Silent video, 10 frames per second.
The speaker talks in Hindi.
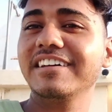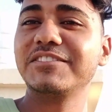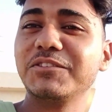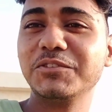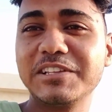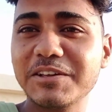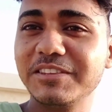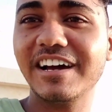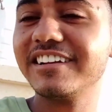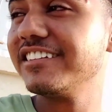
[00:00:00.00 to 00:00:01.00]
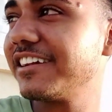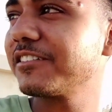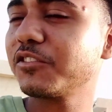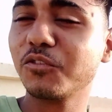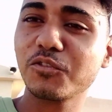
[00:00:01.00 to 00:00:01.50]
तो इसलिए ध्यान नहीं
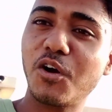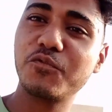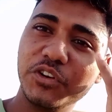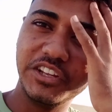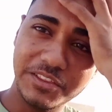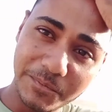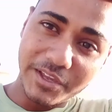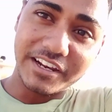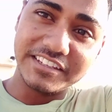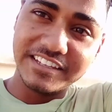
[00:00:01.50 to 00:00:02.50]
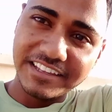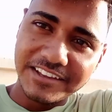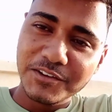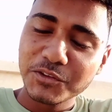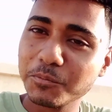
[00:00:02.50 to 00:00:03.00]
रहा और काफ़ी नींद भी आ रही थी